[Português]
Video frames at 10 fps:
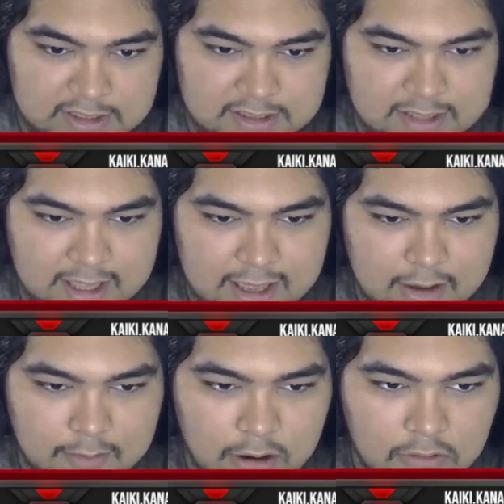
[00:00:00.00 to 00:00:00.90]
é, é,
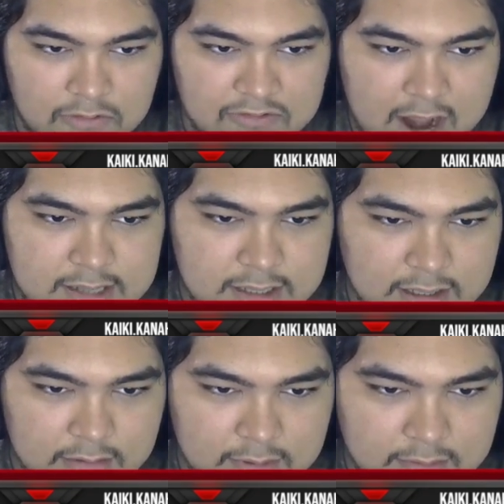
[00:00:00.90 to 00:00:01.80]
uma conversa,
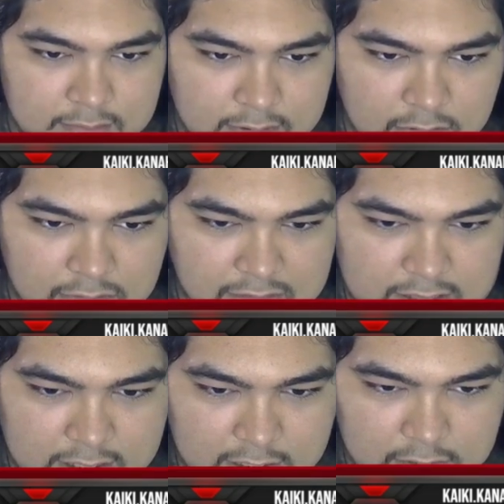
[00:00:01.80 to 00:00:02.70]
né, uma, uma
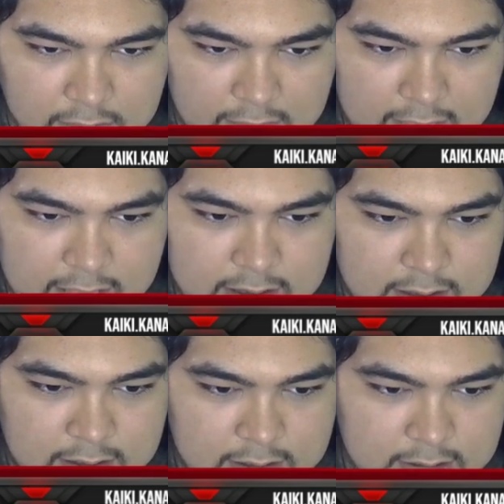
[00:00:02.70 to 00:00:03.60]
conversa aqui com ele.
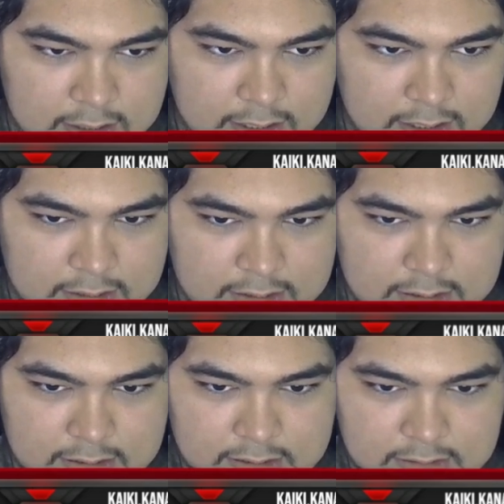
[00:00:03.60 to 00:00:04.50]

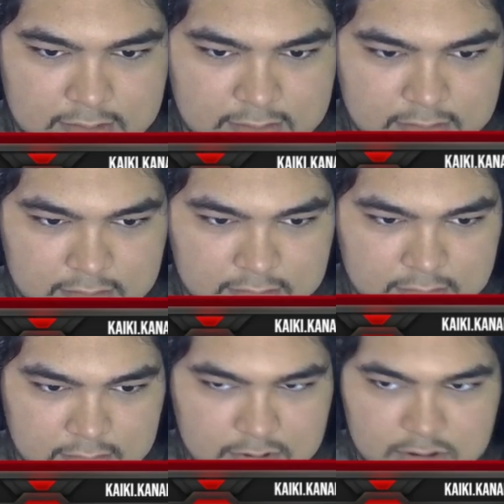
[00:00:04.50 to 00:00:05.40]
Eles
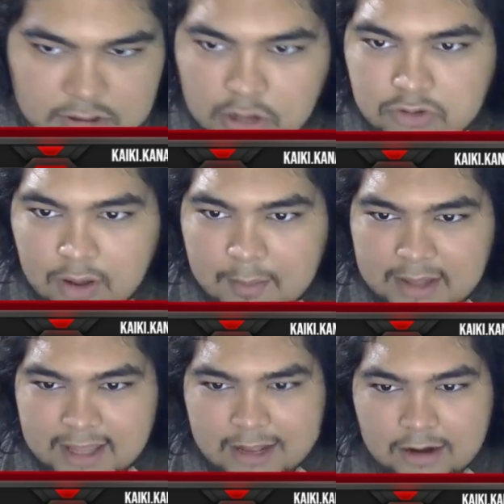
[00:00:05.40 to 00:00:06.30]
solta uma
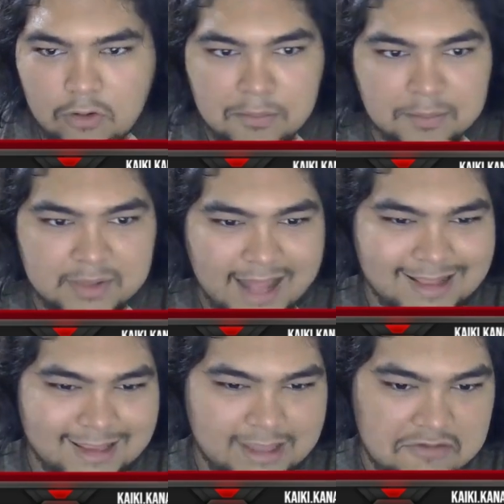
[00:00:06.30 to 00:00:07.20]
matéria completa
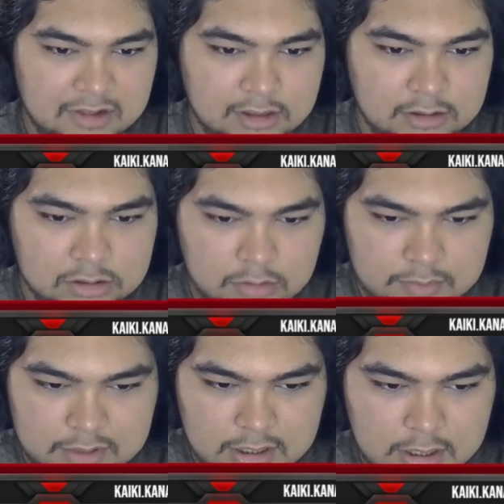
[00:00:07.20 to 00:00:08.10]
aqui falando
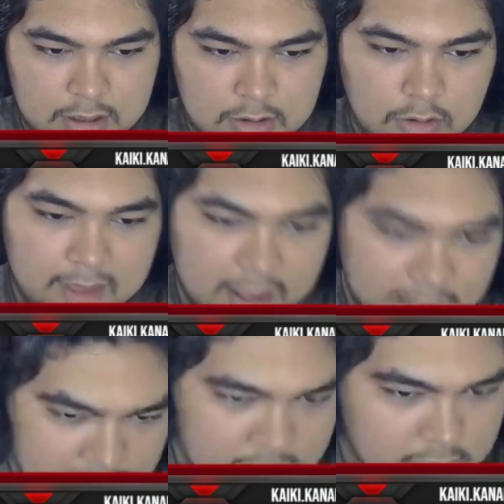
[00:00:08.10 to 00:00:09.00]
sobre
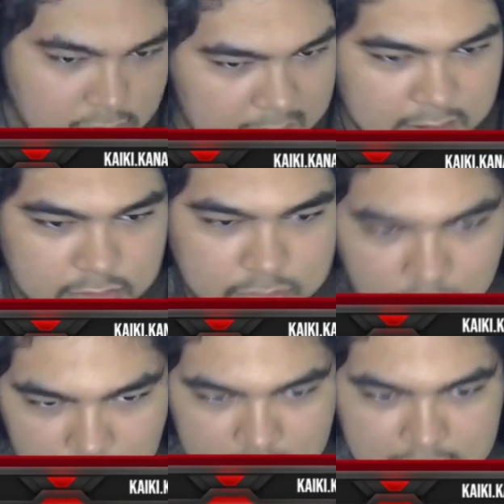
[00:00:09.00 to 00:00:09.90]
Homem-Aranha, o Homem-Aranha Tom
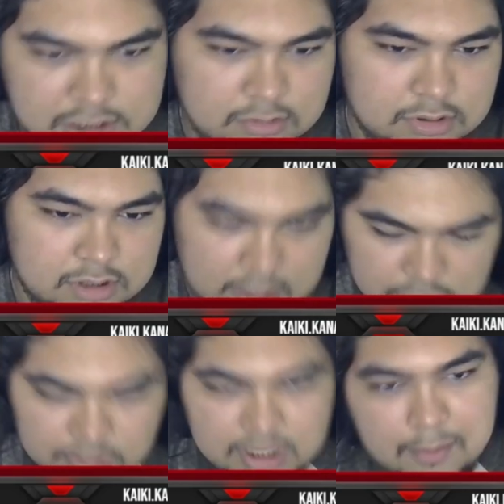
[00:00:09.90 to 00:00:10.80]
Holland, a
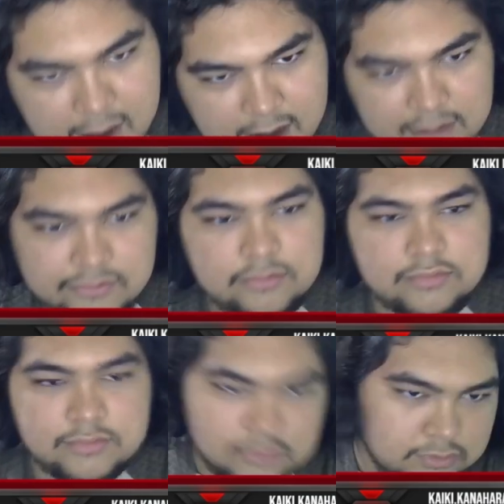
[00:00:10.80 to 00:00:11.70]
Sony, a Marvel,
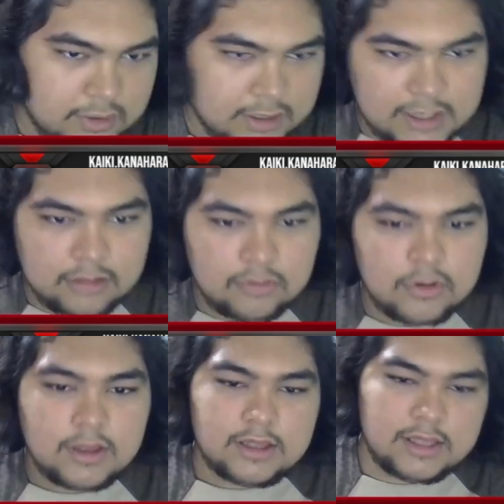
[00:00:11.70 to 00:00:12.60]
tudo aquilo
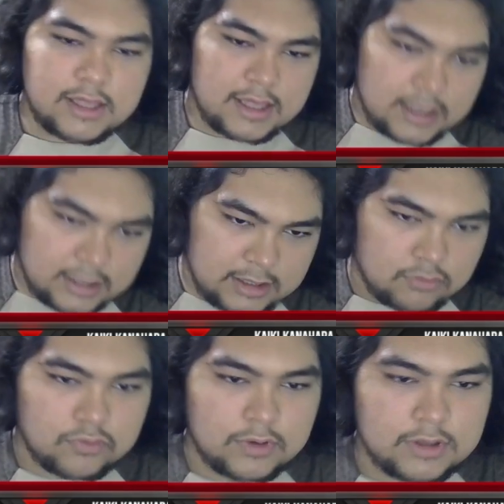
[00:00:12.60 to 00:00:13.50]
e que o
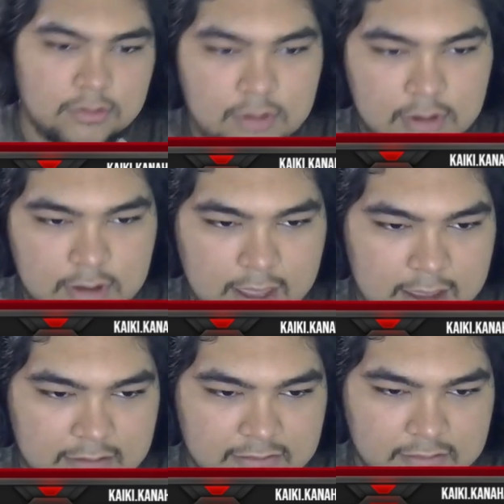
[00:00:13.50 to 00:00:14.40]
Creighton
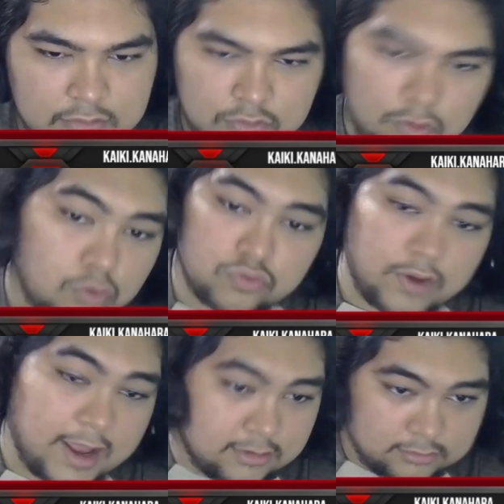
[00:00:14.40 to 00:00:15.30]
é ou
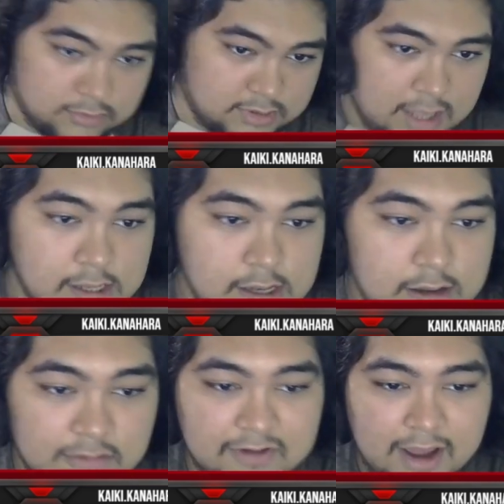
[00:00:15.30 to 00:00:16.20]
Creighton, não sei,
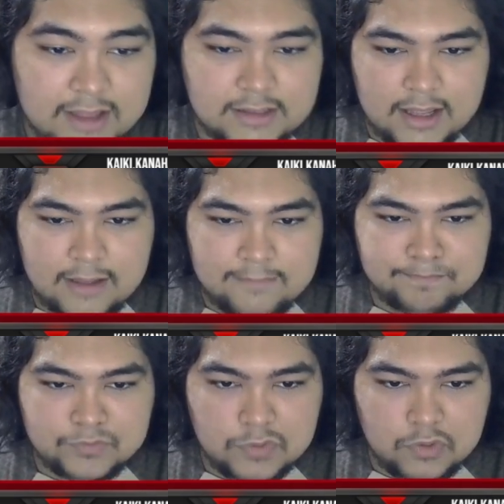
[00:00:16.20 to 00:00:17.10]
vai ser
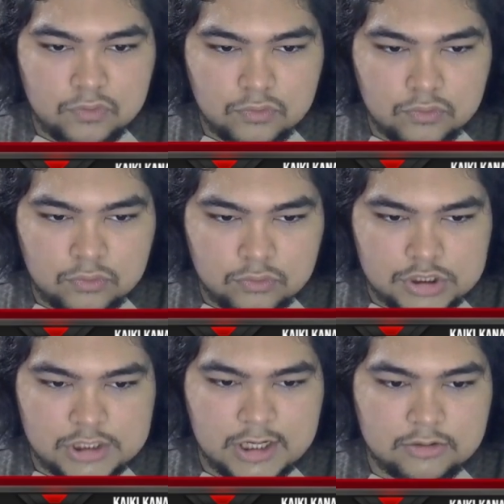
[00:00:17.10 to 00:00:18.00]
o, o
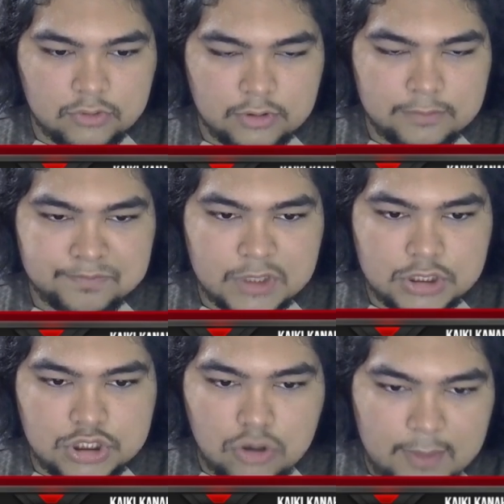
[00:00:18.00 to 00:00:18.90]
diretor
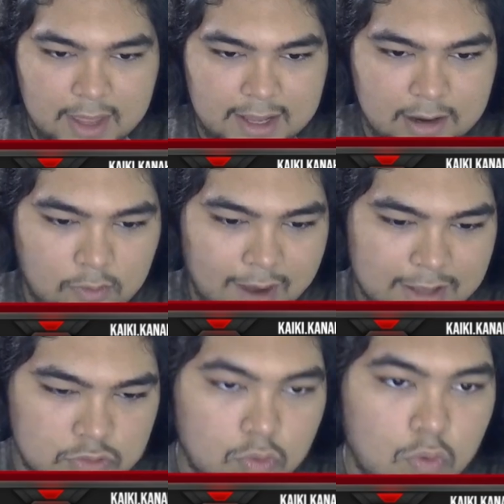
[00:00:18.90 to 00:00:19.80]
de Homem-Aranha
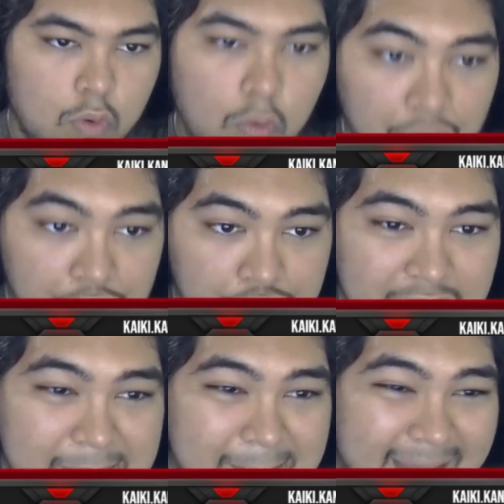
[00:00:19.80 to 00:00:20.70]
4
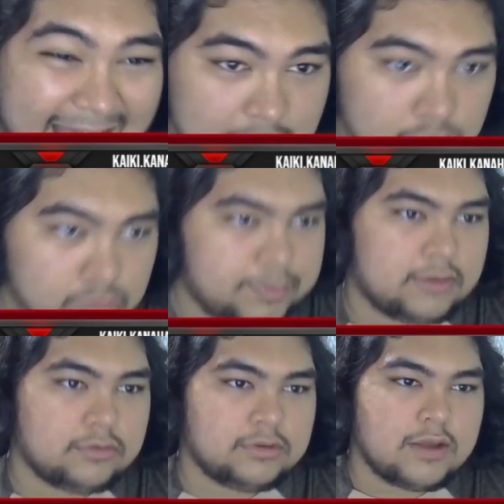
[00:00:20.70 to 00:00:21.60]
confirmado
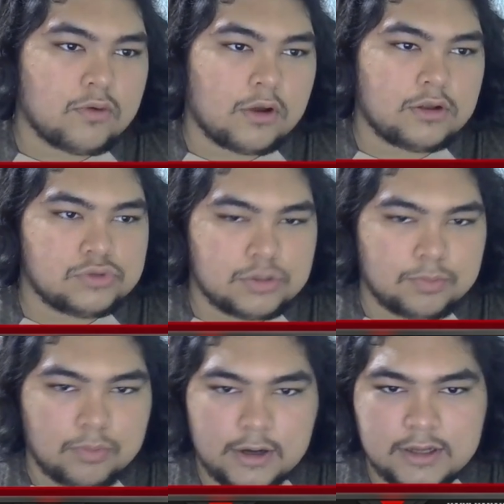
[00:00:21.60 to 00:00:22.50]
pelo The Hollywood
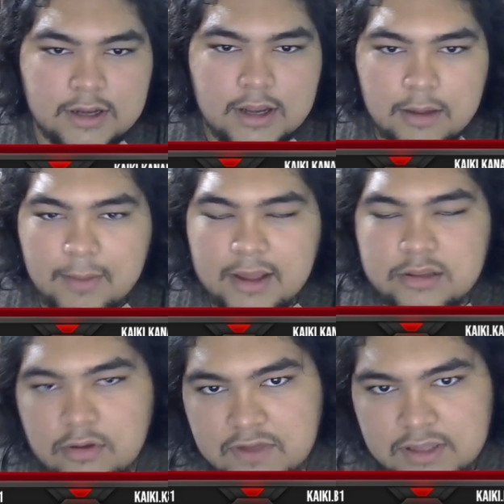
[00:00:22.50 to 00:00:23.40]
Reporter. Mais
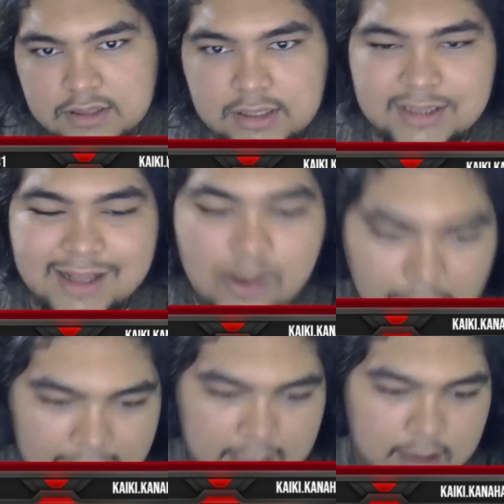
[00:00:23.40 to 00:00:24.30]
uma vez, isso aqui não
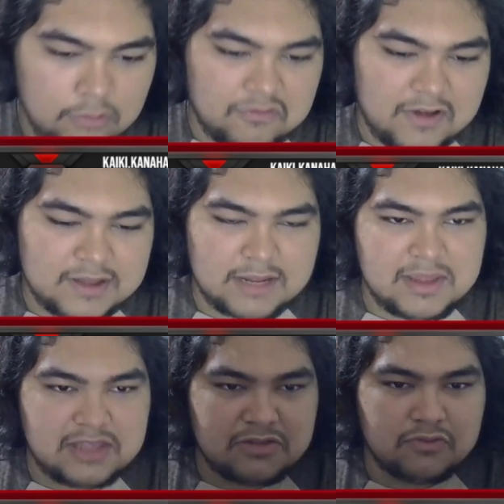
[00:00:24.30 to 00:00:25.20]
é um
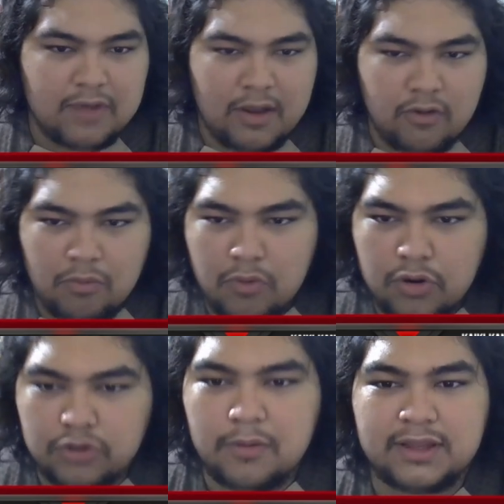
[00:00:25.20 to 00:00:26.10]
vazamento, não é um
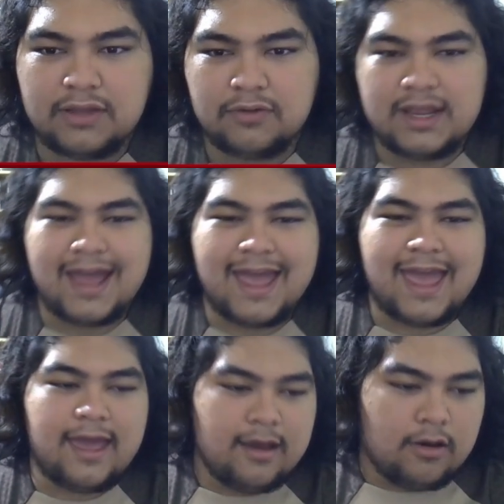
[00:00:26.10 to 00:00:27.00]
rumor, não é uma teoria,
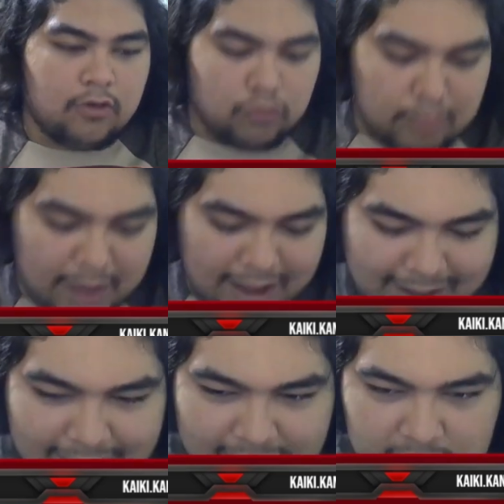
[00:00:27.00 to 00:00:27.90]
é uma
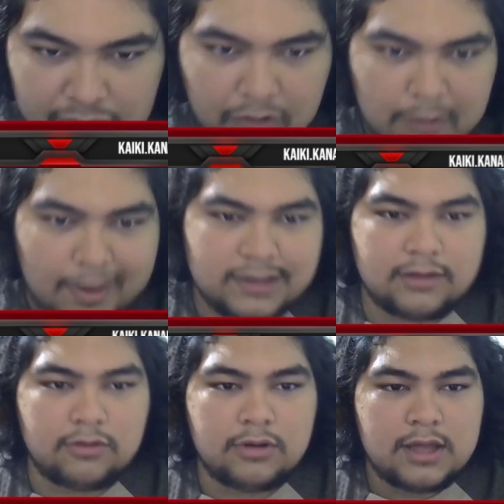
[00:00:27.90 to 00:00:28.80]

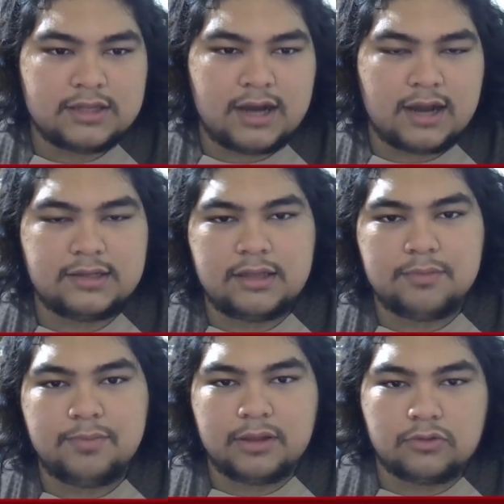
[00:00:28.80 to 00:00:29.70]
informação trazida
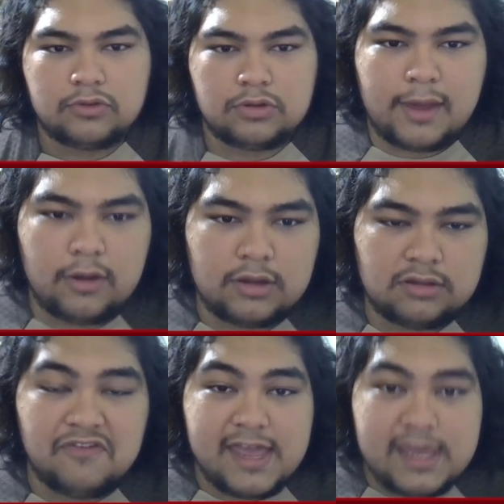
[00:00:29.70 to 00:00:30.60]
pelo um dos maiores
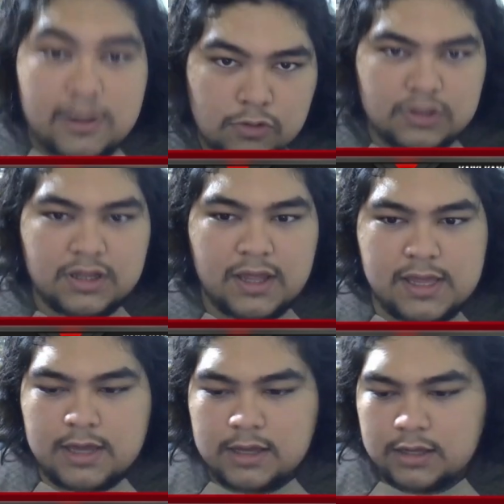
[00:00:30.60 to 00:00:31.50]
veículos aí
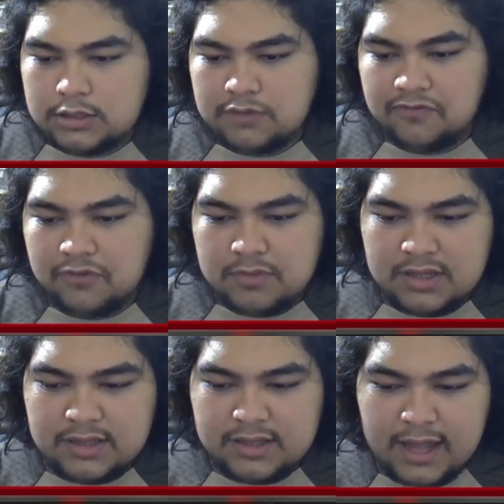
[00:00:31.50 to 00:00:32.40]
de filmes e
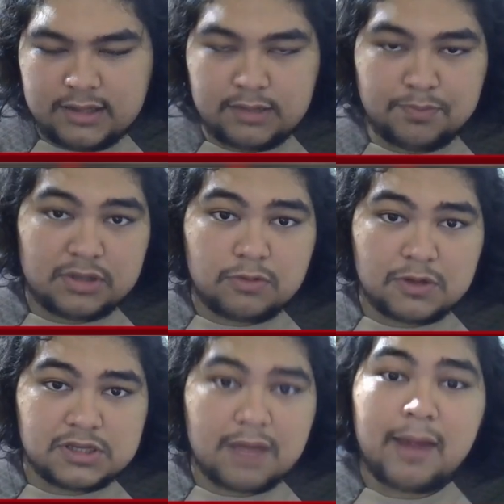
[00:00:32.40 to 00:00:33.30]
séries e
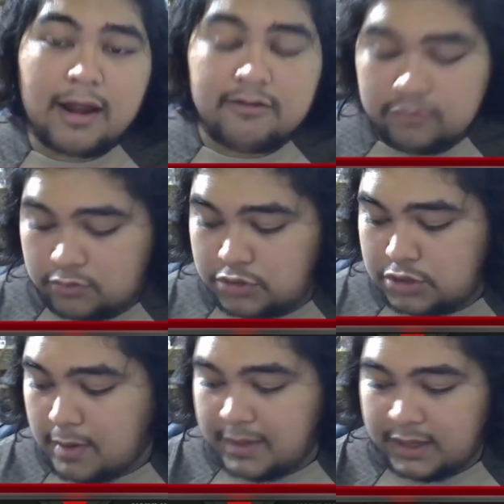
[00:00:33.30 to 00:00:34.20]
principalmente da Marvel
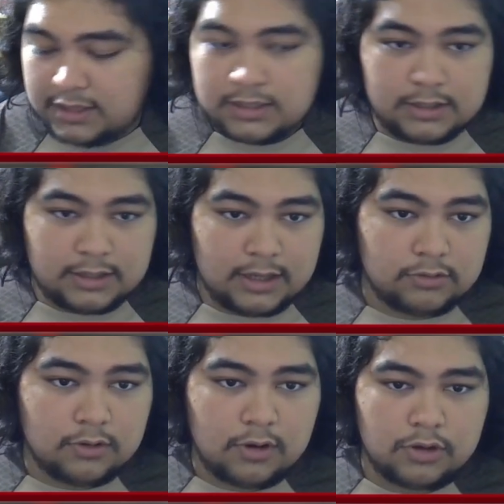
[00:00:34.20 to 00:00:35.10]
ultimamente, né? O
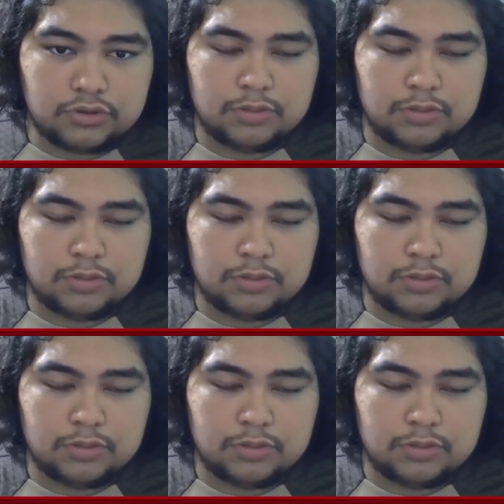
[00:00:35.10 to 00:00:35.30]
The Roger de